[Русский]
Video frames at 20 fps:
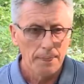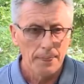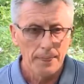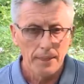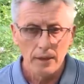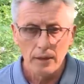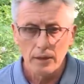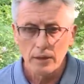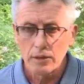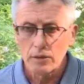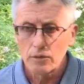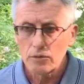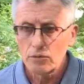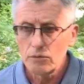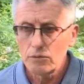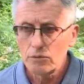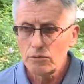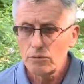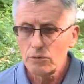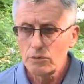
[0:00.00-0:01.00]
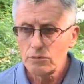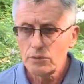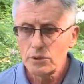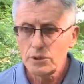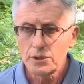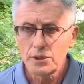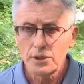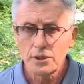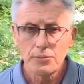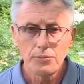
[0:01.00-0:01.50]
э, у
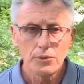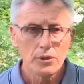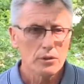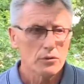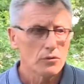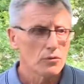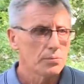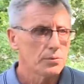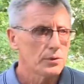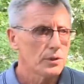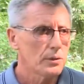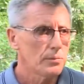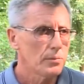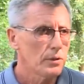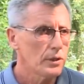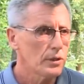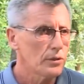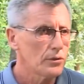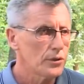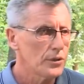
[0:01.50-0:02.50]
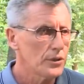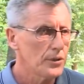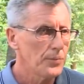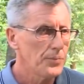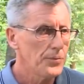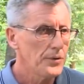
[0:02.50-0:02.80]
людей, чрезмерно употребляющие